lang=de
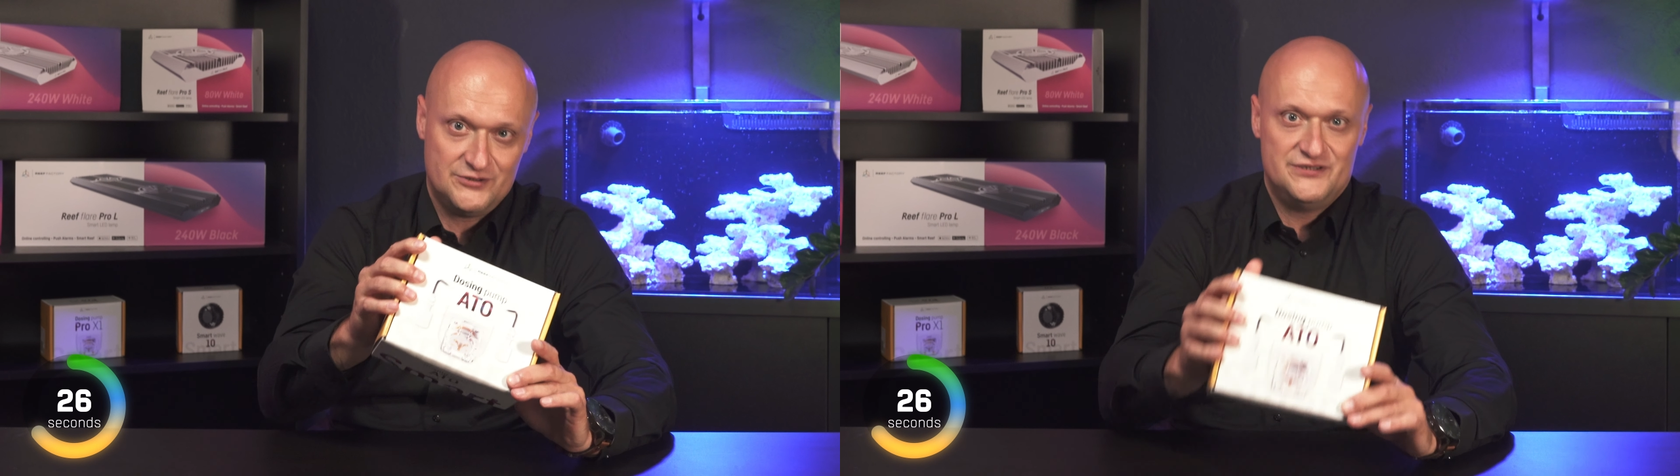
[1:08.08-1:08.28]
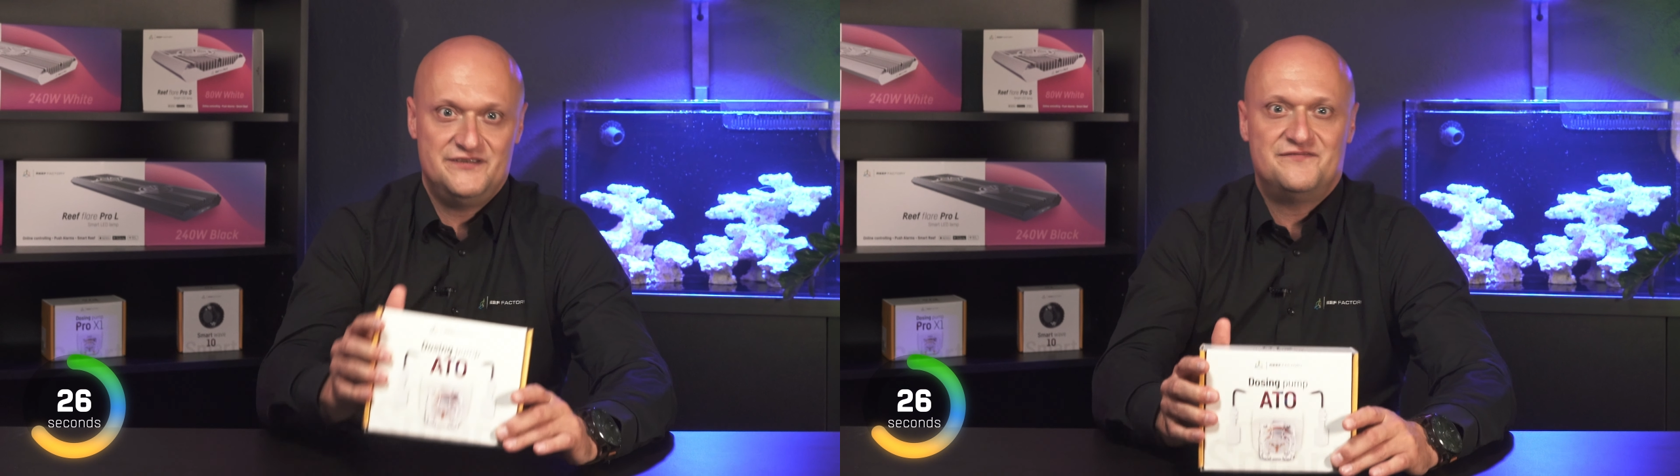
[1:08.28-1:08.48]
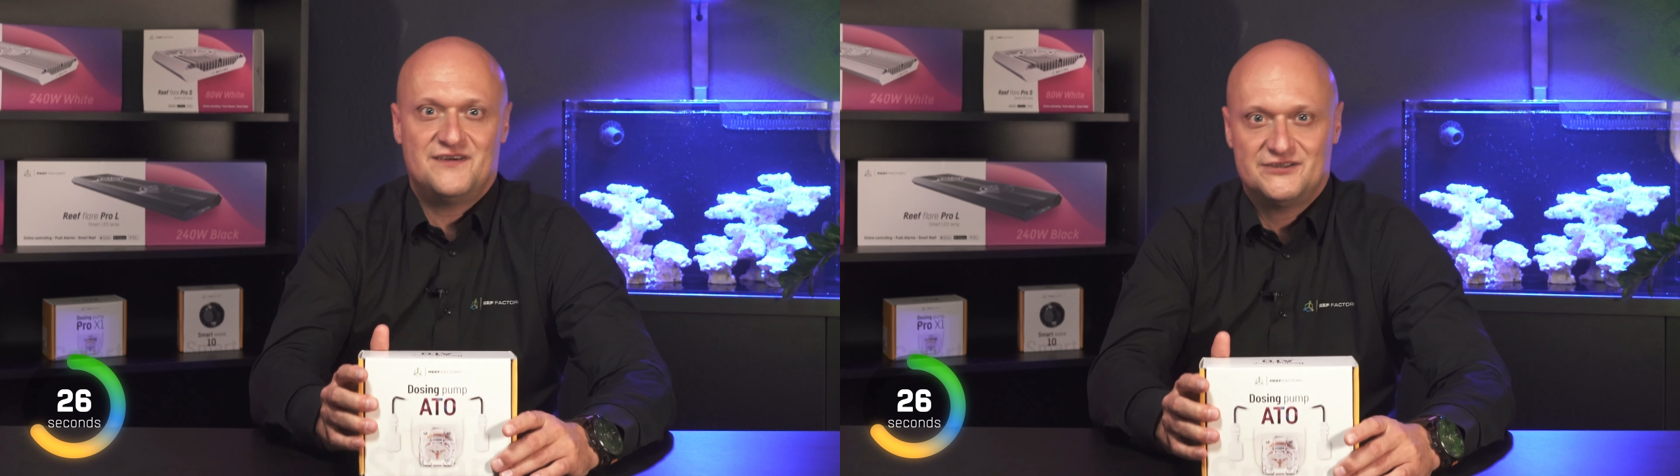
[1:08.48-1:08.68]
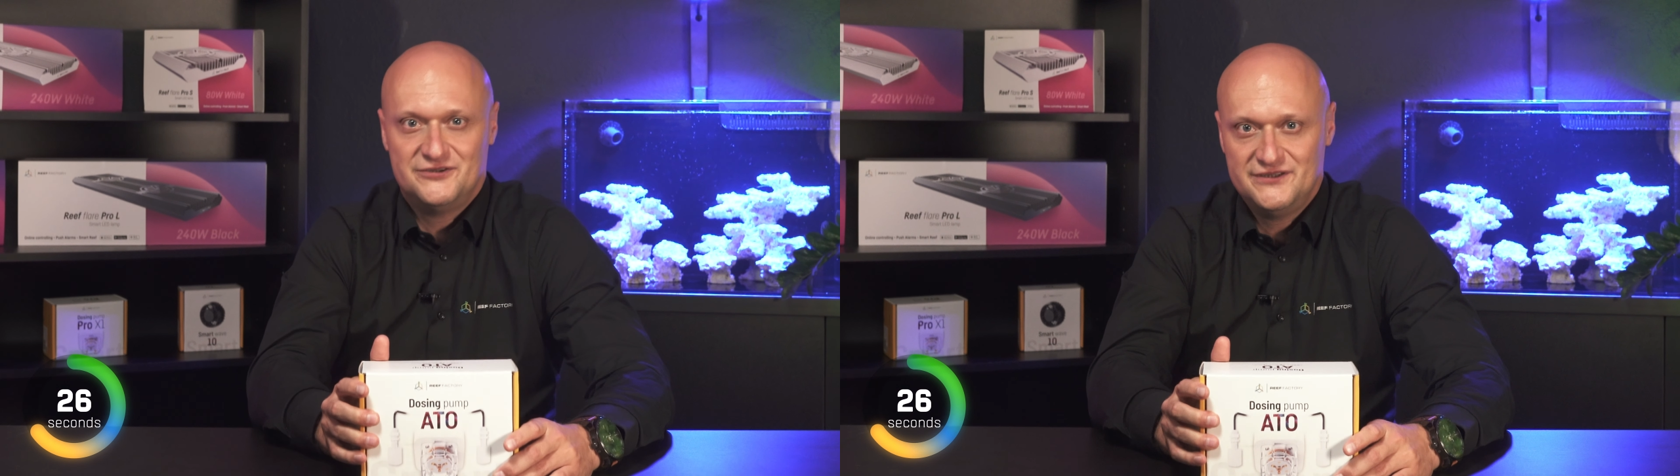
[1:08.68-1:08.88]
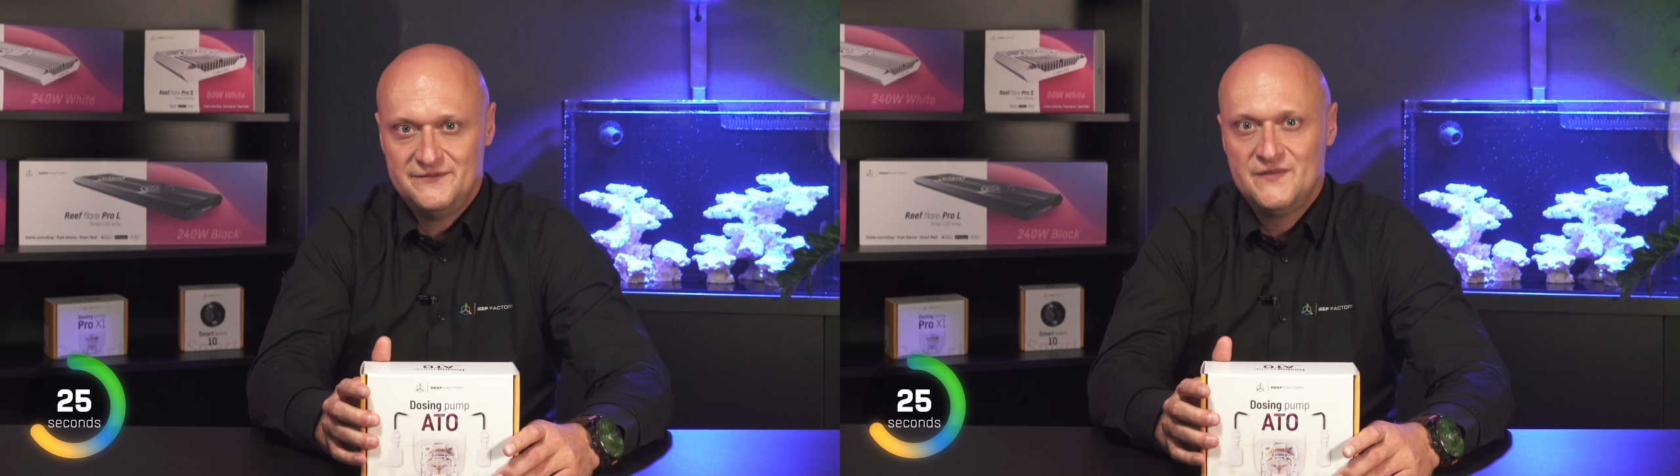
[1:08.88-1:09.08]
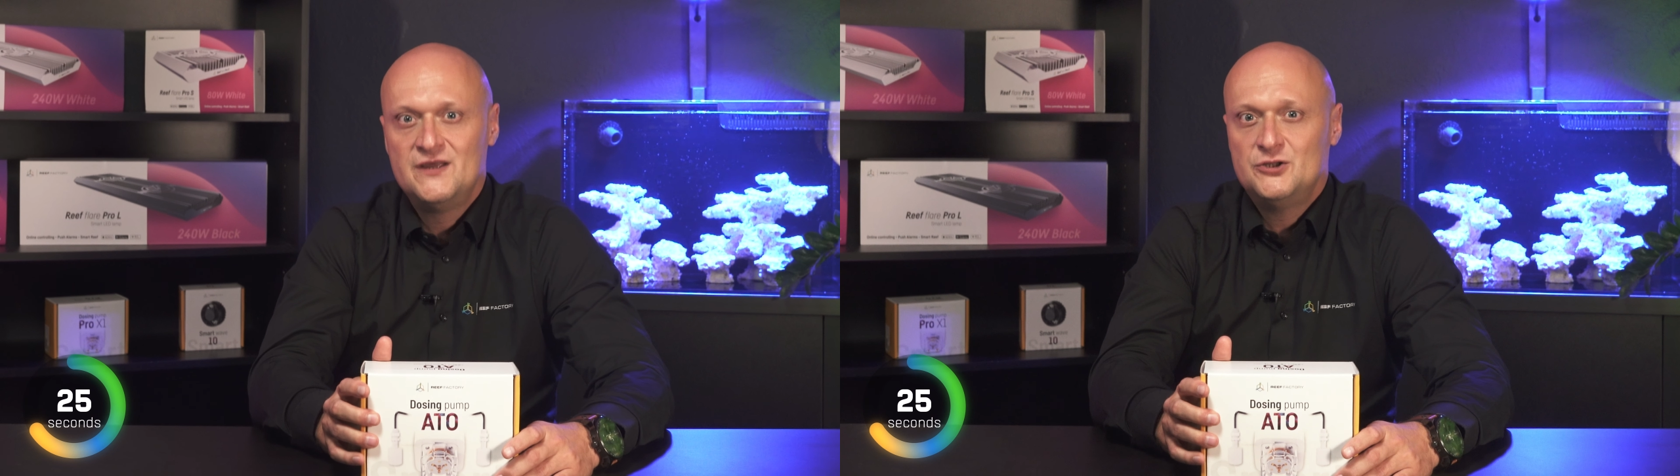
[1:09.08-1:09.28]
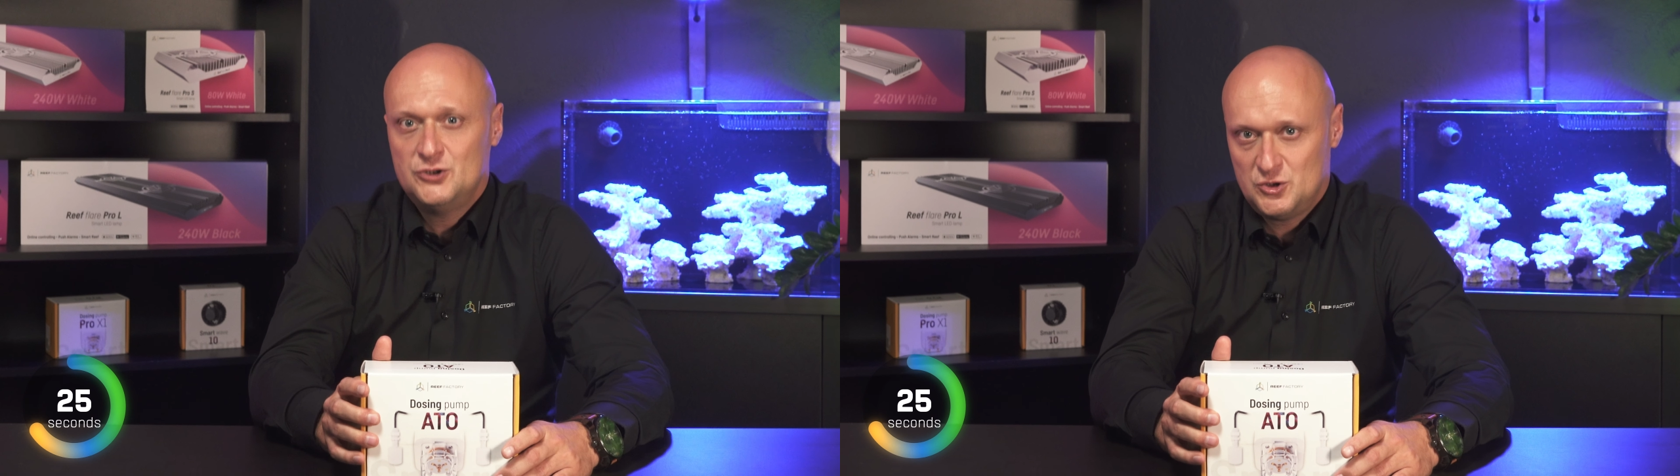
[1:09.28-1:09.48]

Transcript: Arteo von Refactory die